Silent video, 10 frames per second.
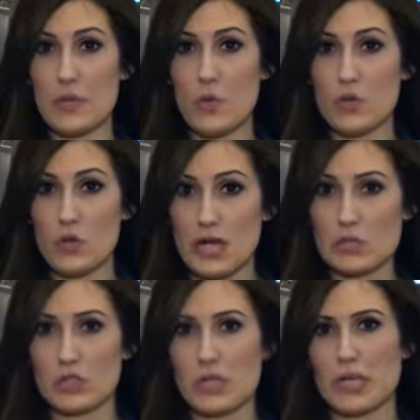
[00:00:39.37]
en cuyo
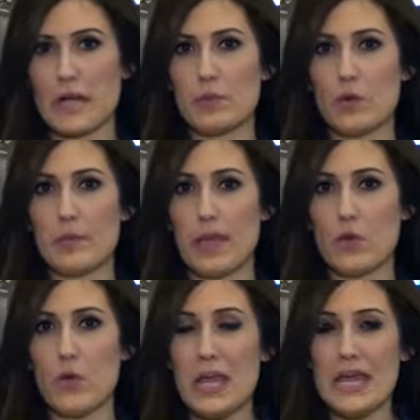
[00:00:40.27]
caso sería
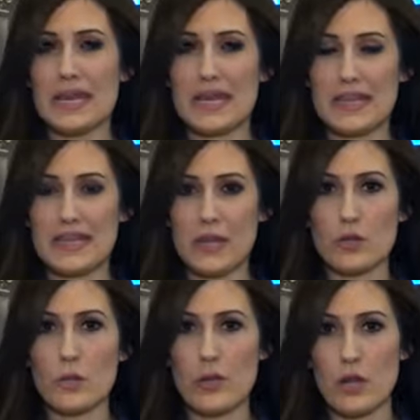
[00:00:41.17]
apropiado
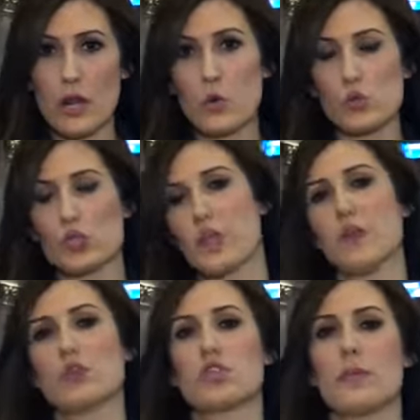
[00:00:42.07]
realizar un mayor ajuste
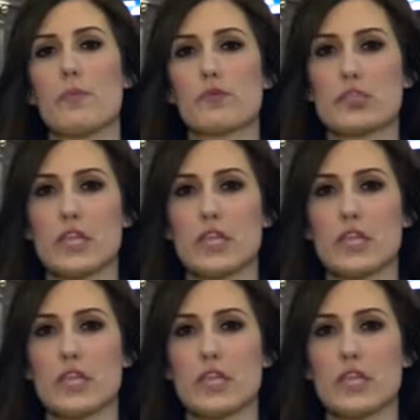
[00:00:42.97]
de los tipos de